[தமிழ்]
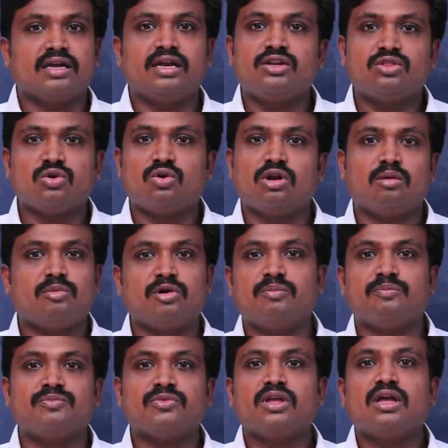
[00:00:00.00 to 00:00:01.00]

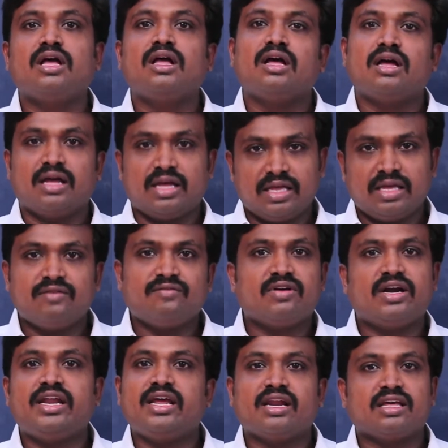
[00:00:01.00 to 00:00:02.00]
எடுத்துக்கொள்ளப்படும் என்
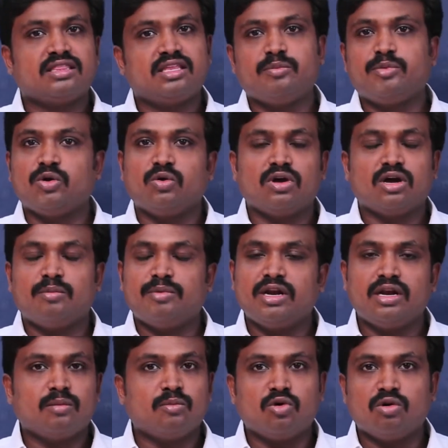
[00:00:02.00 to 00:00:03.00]
வண்டி எனக்கு திருப்பி கொடுங்க
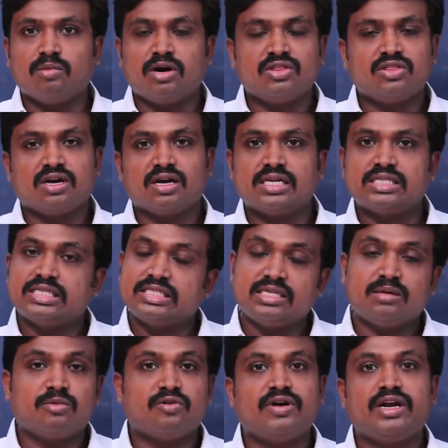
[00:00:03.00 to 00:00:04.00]
அப்படின்னு நம்ம ஒரு மனு தாக்கல்
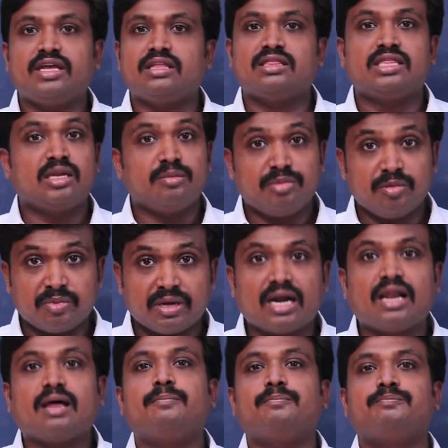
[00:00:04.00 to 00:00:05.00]
செஞ்சு நம்ம வண்டியை திருப்பி
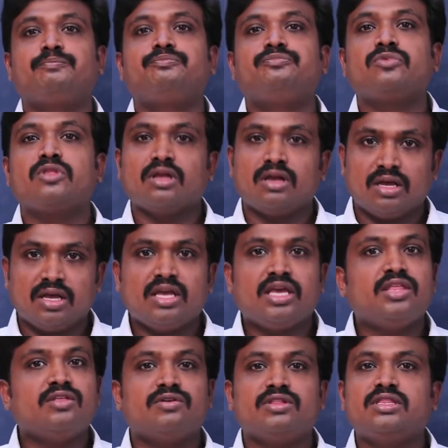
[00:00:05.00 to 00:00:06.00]
பெறலாம்
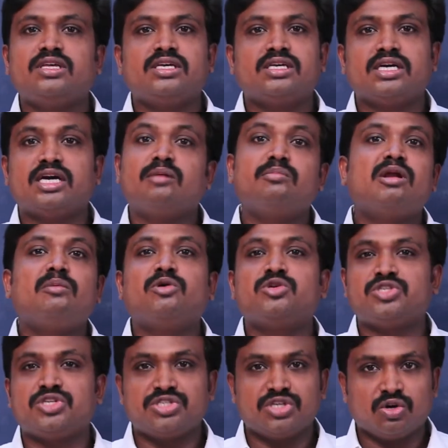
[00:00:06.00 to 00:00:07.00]
இது வந்து கிரிமினல்
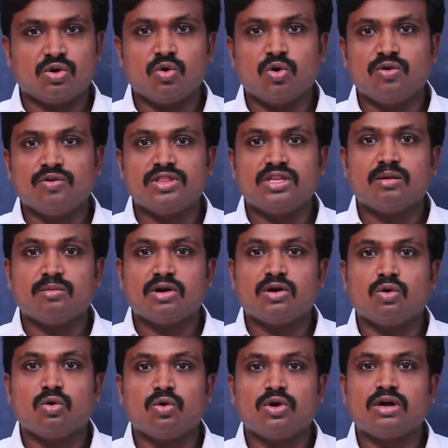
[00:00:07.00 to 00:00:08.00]
ப்ரொசீஜர் கோடு வந்து
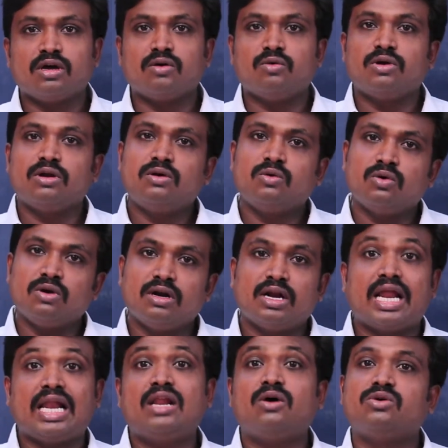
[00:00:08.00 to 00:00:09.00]
நமக்கு கொடுக்க ஒரு ஒரு
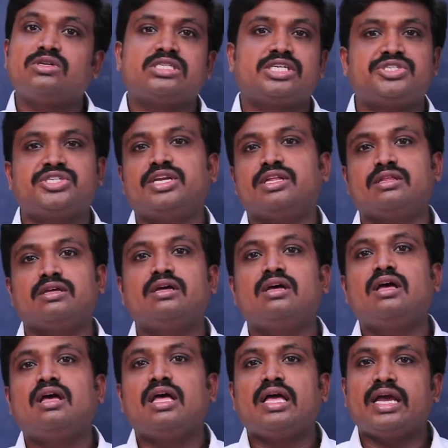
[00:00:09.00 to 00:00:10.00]
நல்ல ஒரு செக்ஷன் இது
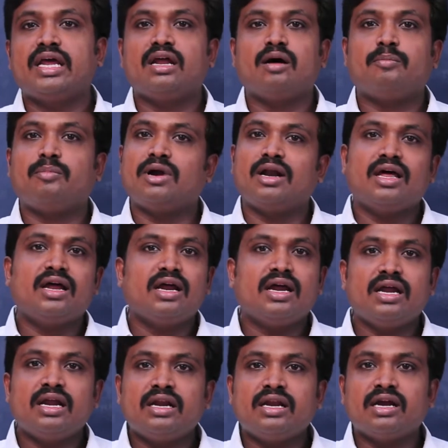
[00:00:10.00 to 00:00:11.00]
ஏன்னா பல
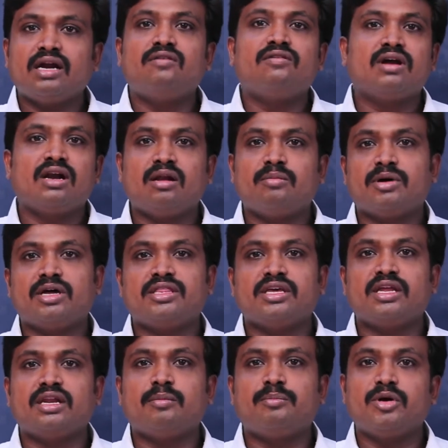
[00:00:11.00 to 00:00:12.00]
நிகழ்வுகளில்
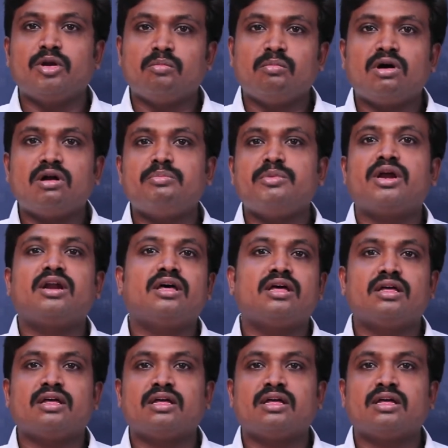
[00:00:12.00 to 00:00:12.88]
பார்த்தீங்கன்னா பெரும்பான்மையான